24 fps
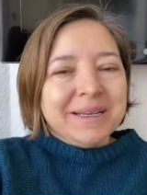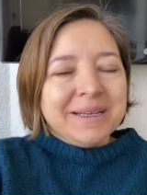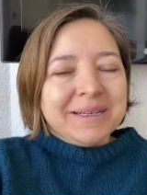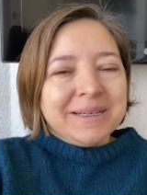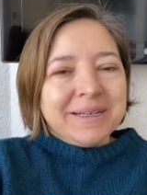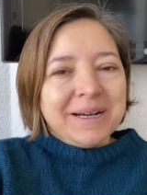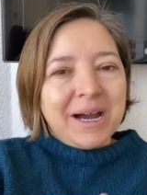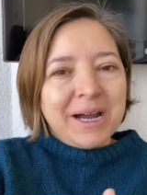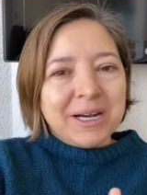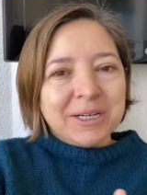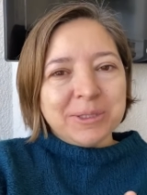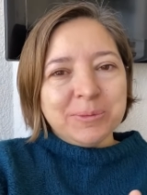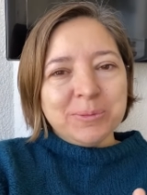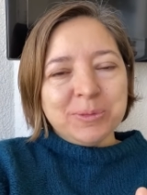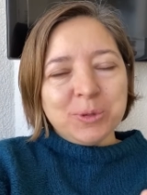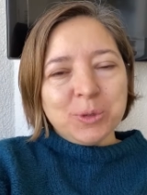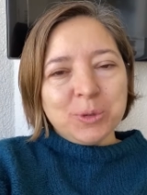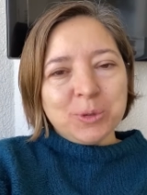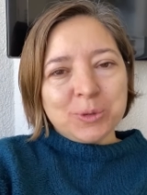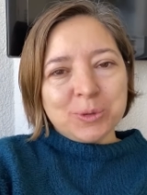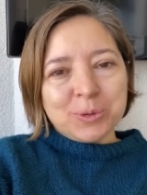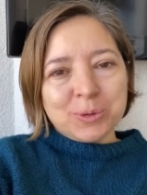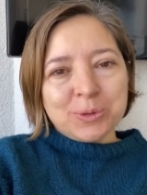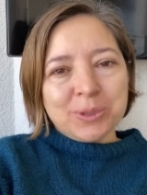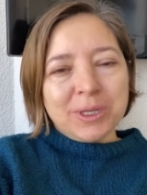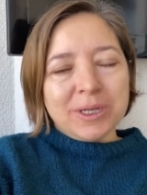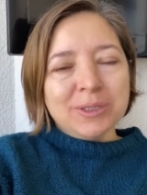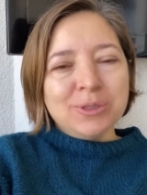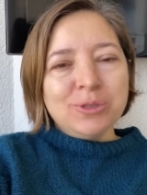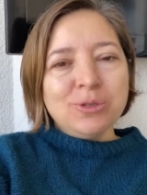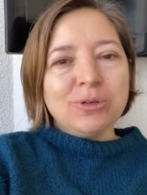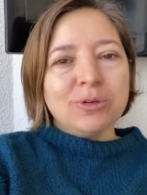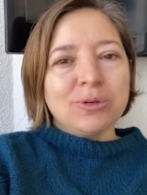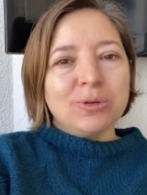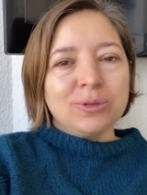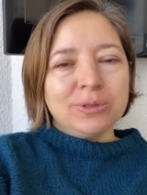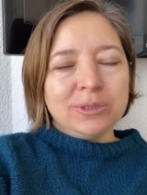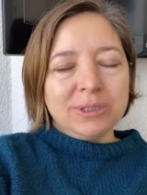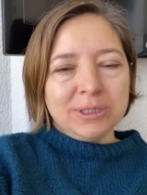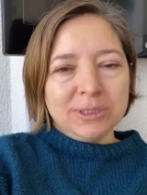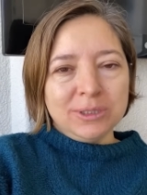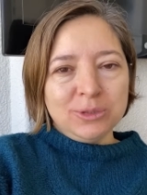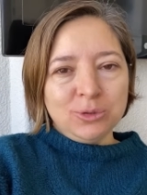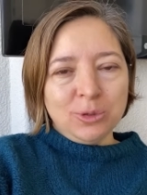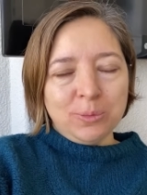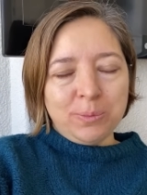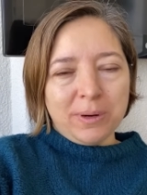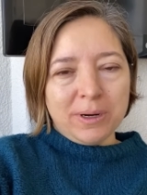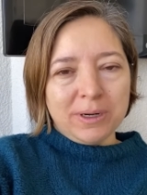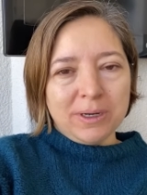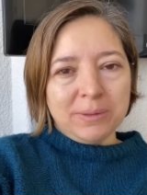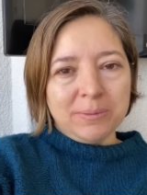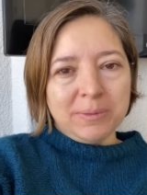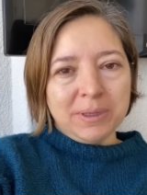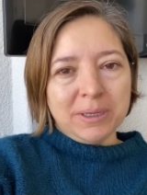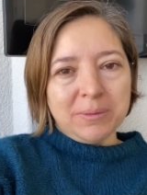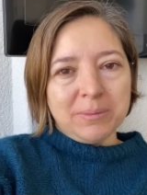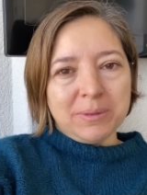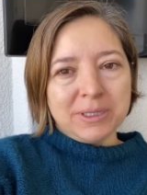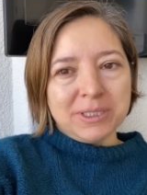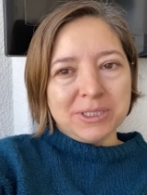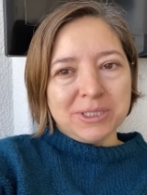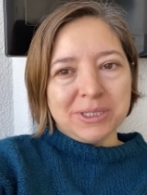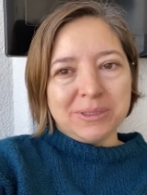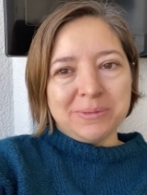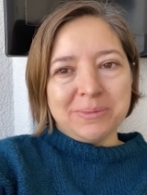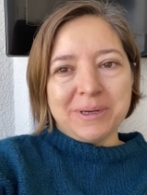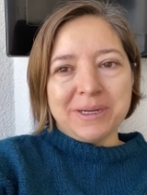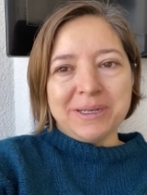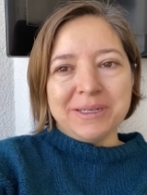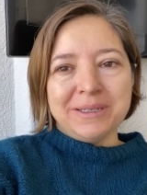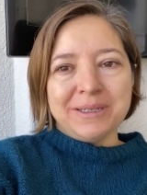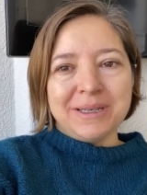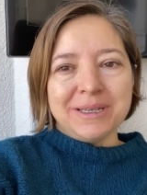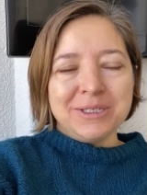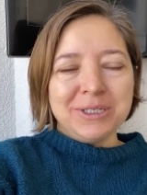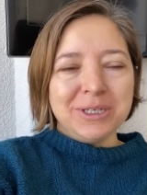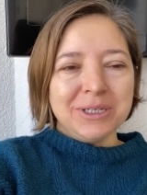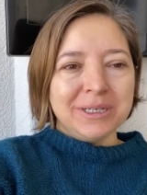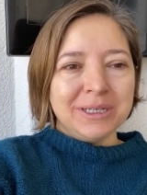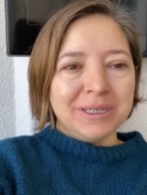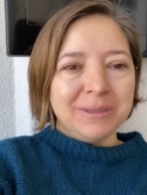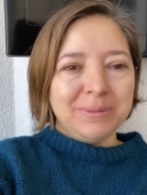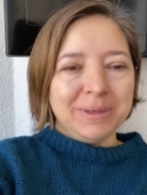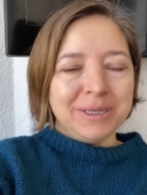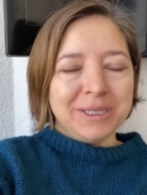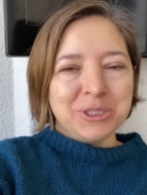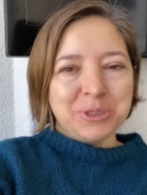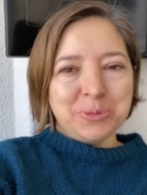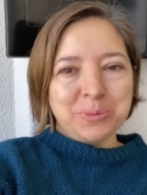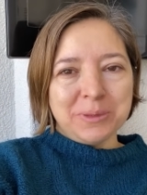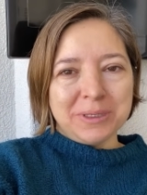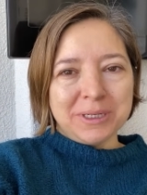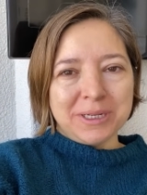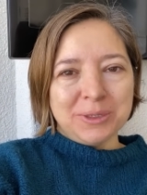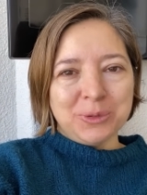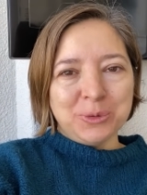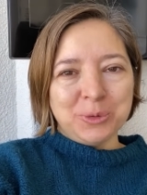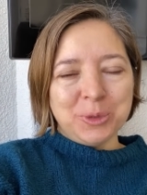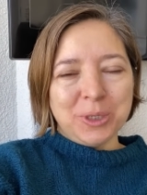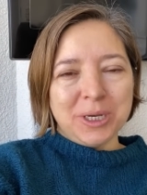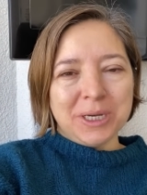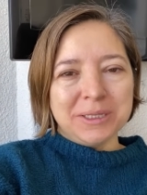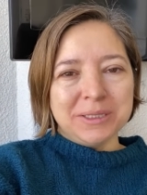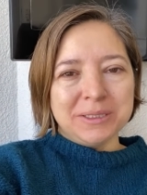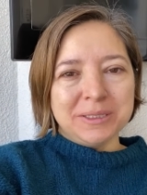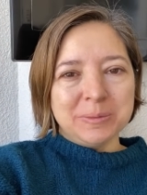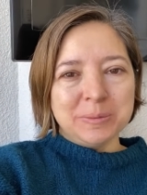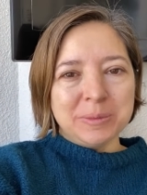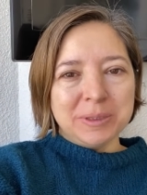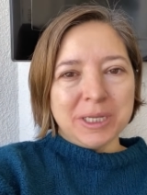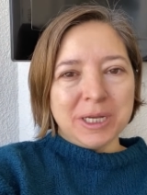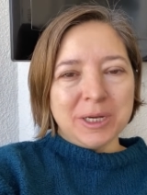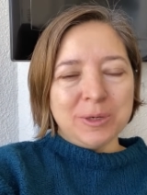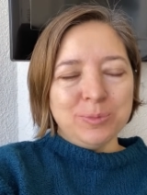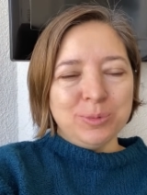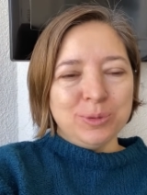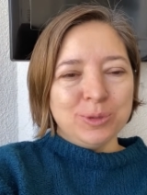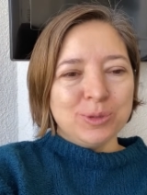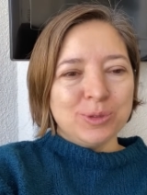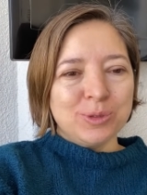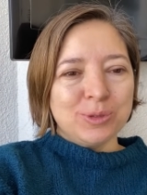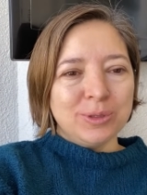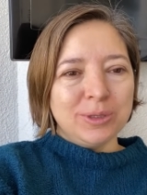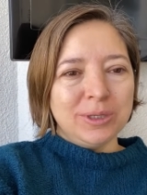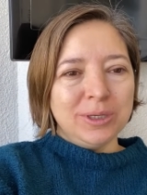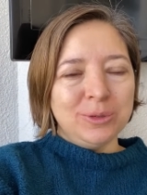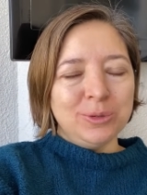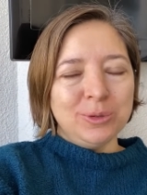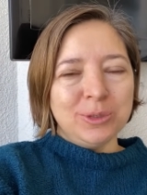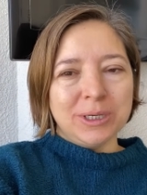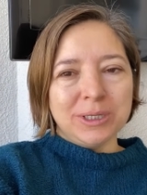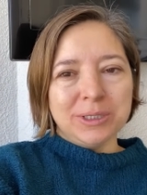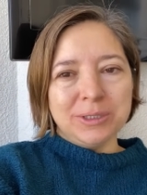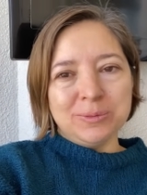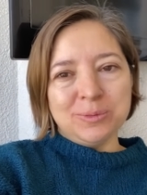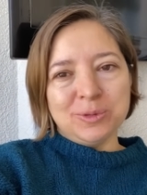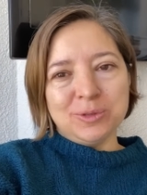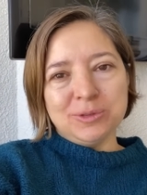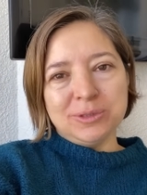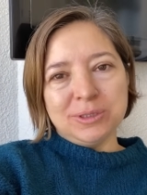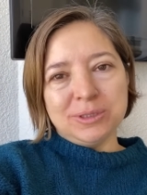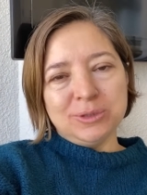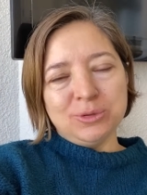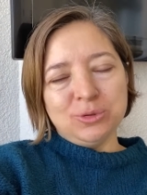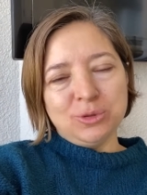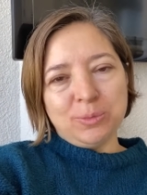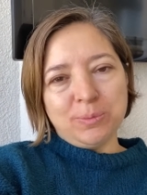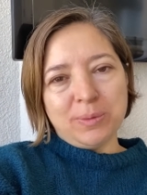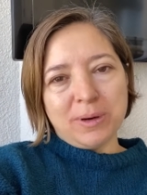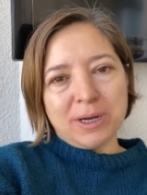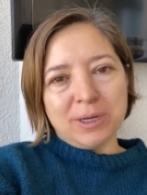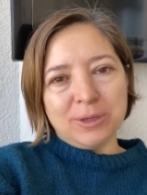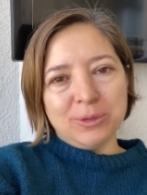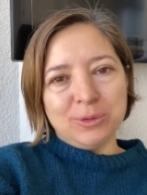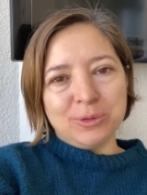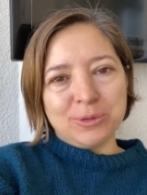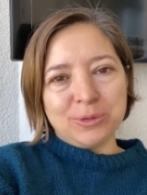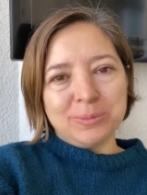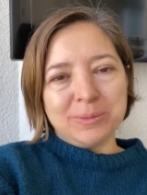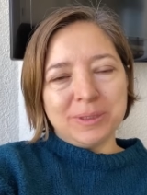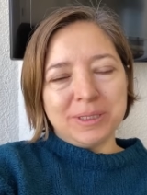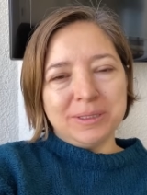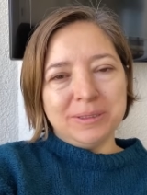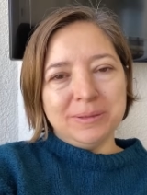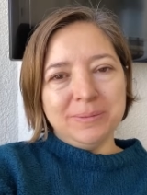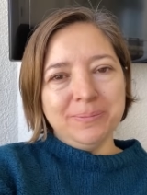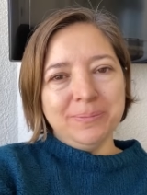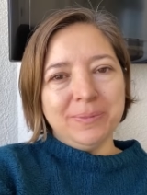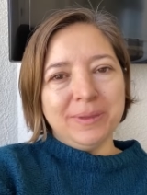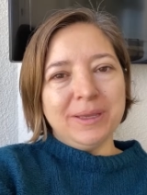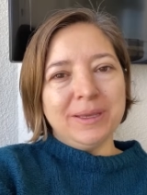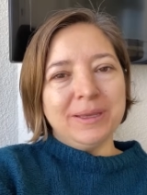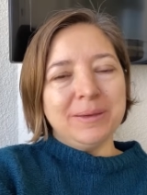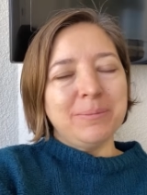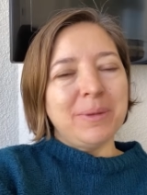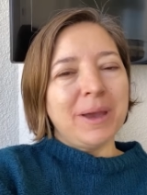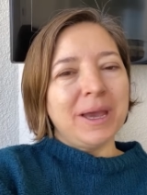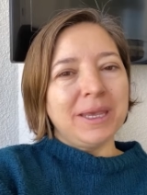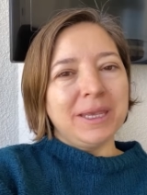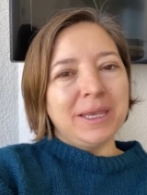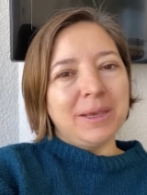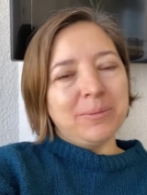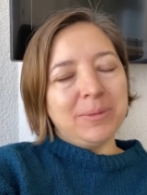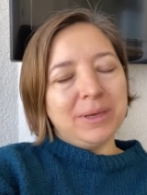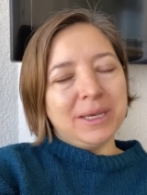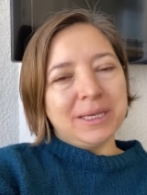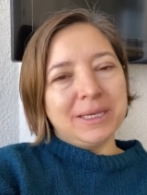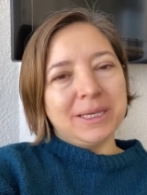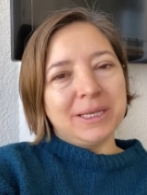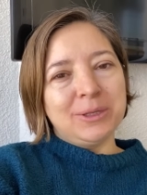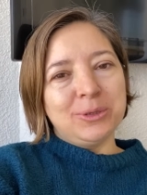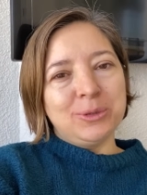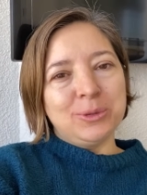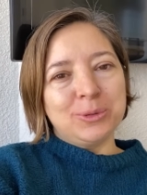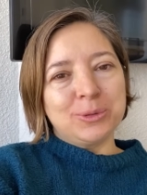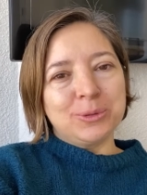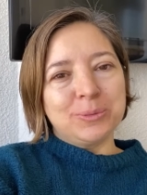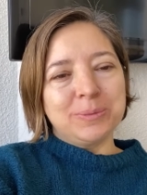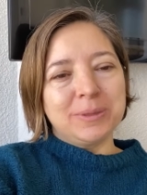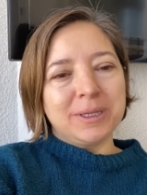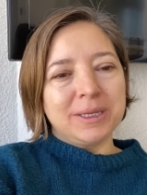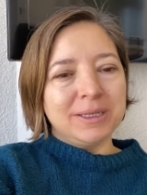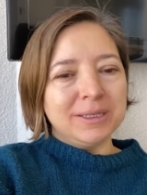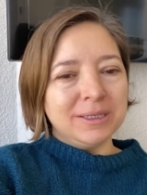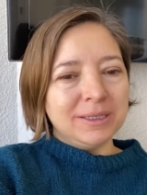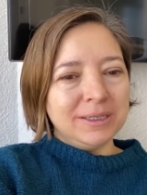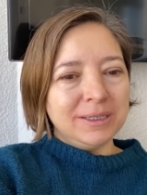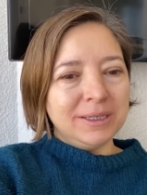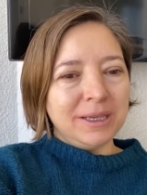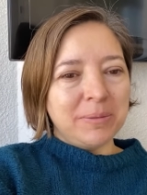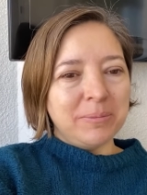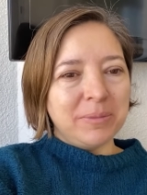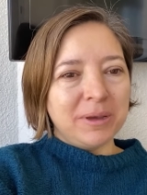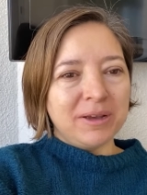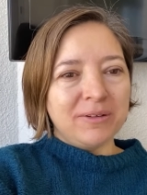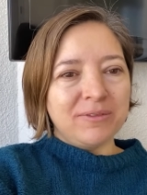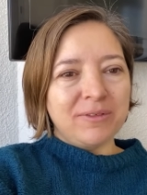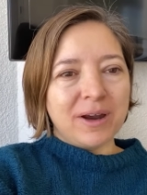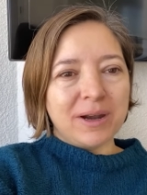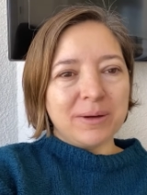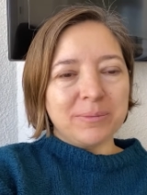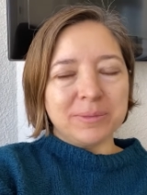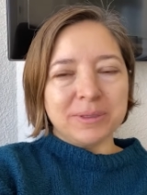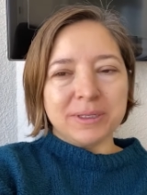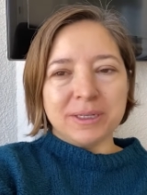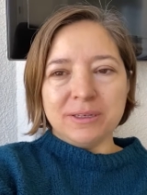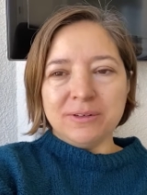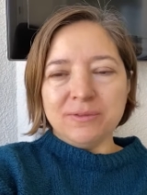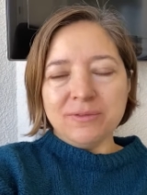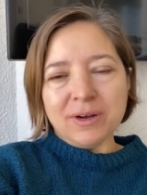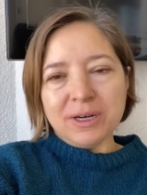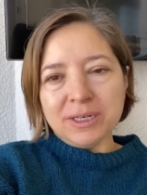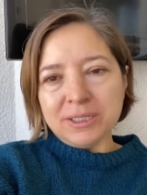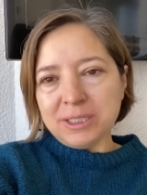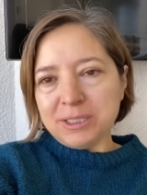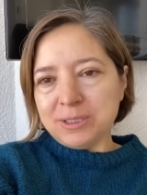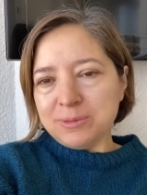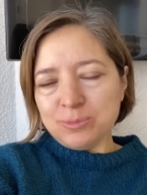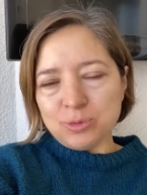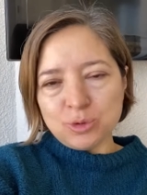Karnımı doyurduktan sonra ortalığı toparlamaya başladım arkadaşlar. Ali Beyciğim aradı uyandın mı ne yapıyorsun diye. Uyandım ortalığı toparlıyorum dedim. E, ben yemeğe geliyorum dedi. Yemek var mı dedi. Var dedim